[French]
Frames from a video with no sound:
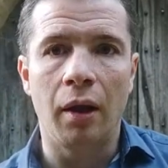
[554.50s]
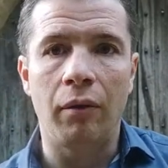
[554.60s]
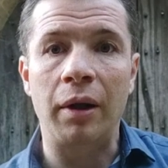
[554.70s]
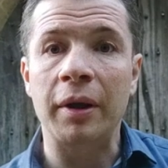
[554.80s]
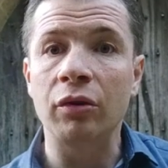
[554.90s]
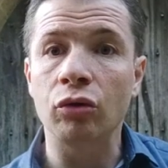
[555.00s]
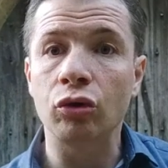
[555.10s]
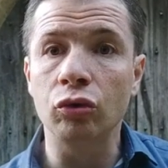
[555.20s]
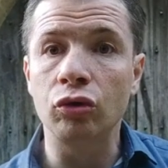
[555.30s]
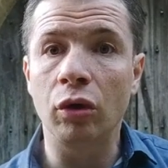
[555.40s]
Voilà, maintenant je
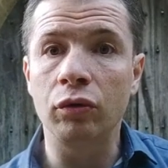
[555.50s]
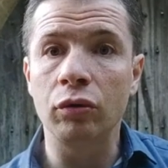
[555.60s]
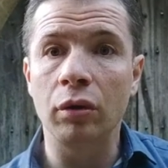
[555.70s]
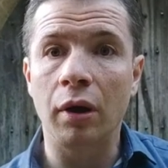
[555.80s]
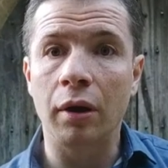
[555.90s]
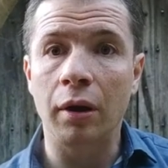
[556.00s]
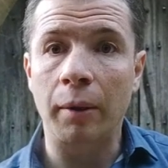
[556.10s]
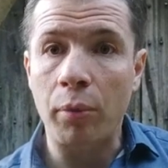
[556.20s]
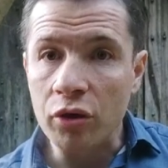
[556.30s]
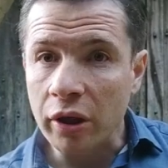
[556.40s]
compte sur vous. Hein.
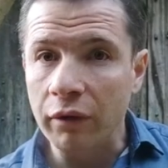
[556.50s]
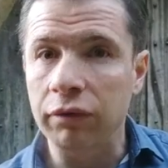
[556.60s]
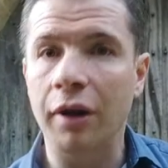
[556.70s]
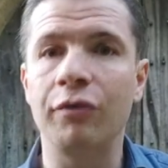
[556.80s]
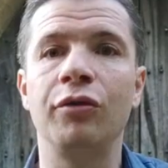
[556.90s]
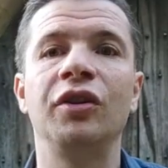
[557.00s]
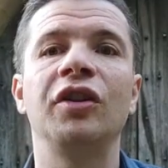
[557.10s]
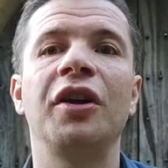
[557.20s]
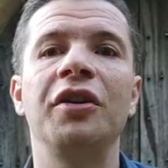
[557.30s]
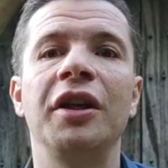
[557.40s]
La prochaine fois que vous
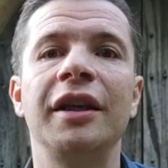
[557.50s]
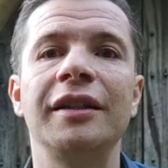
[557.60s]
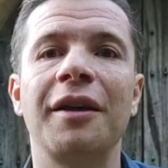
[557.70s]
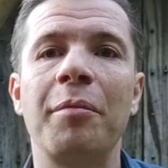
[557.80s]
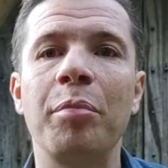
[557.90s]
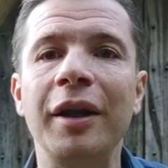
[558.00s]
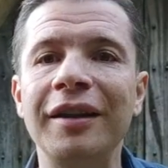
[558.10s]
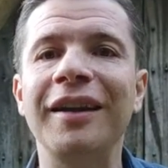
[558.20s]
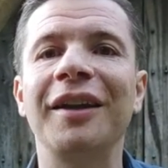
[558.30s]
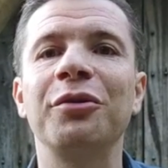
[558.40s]
visiterez une église, hein,
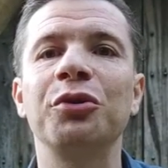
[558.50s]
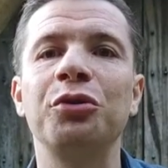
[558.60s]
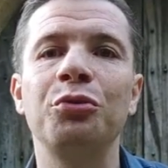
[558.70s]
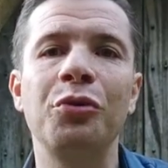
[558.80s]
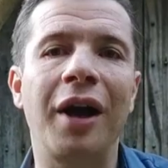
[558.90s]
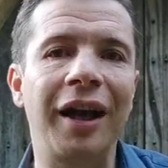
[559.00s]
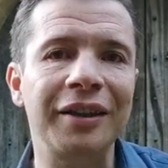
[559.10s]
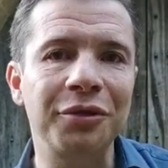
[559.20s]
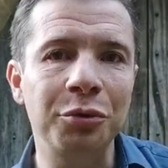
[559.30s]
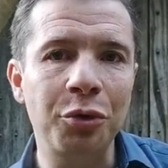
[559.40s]
prêtez attention à
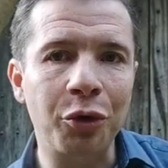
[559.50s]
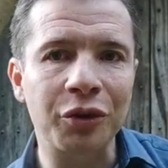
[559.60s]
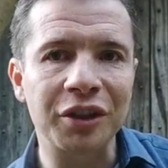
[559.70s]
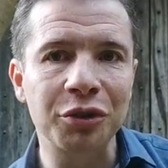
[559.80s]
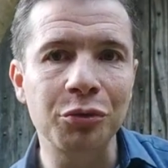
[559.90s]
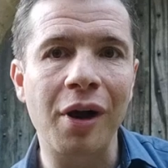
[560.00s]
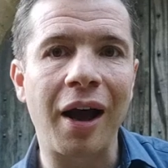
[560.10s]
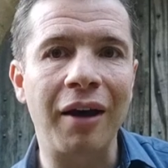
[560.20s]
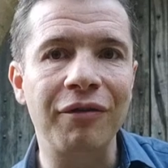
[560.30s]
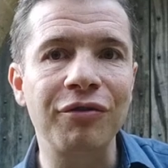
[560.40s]
son orientation
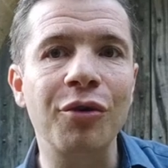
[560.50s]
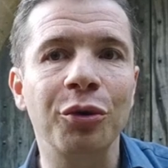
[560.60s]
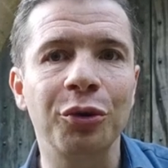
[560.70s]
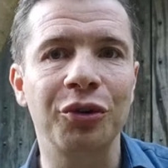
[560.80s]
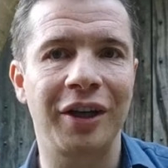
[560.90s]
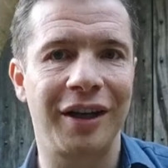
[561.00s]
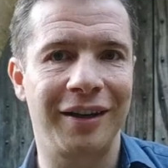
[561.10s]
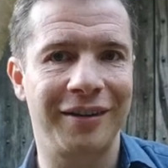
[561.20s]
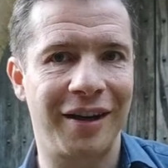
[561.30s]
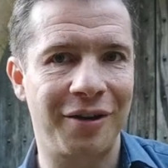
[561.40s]
avant d'entrer à
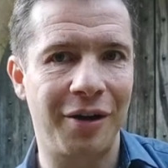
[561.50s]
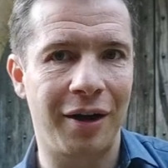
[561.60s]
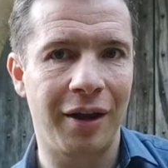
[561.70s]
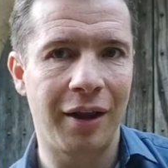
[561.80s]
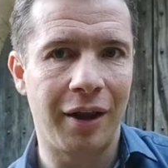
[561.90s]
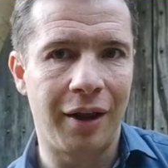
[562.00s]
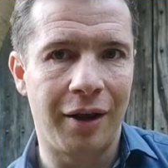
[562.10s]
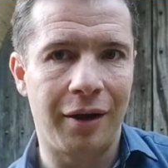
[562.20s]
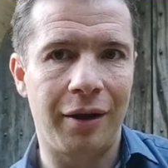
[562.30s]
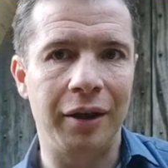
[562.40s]
l'intérieur.
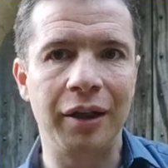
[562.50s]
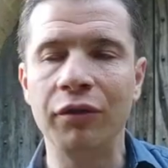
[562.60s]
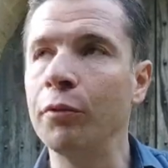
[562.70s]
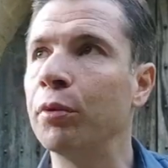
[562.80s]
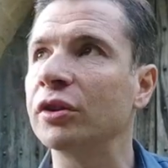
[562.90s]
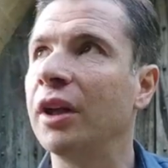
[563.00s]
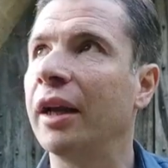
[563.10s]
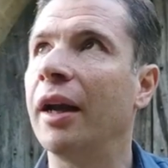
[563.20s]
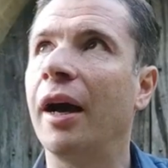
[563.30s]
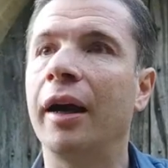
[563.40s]
Hein. Aidez-vous pour
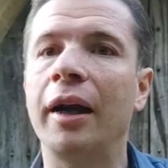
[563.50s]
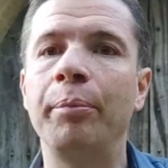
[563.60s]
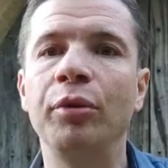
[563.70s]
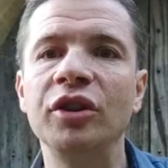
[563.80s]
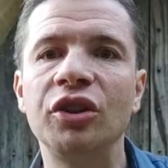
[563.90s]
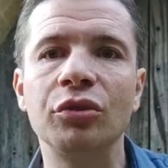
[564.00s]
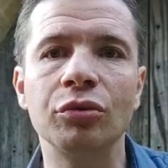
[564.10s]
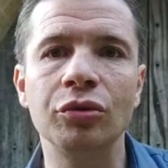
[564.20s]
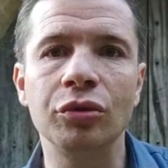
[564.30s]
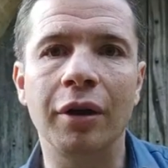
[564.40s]
cela de la,
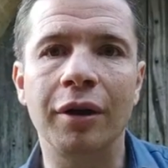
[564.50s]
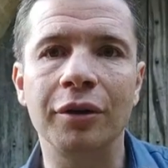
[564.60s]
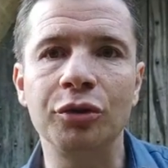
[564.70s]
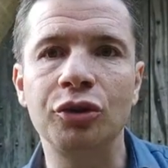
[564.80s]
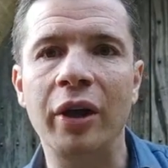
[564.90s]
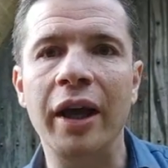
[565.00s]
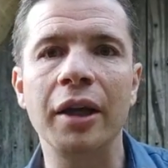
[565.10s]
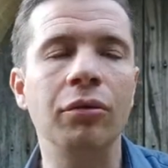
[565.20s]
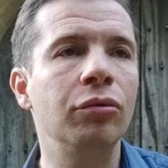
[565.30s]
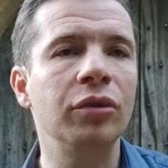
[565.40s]
position euh, du,
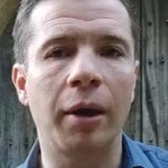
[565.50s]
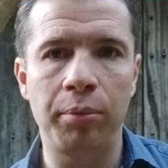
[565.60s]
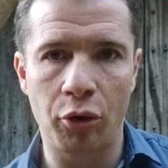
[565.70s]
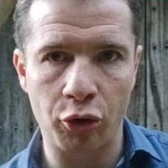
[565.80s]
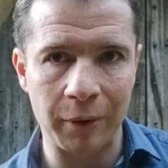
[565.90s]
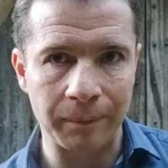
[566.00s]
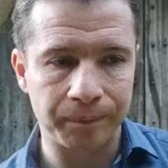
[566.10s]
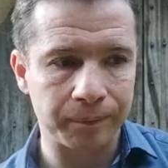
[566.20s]
soleil ou d'un plan urbain.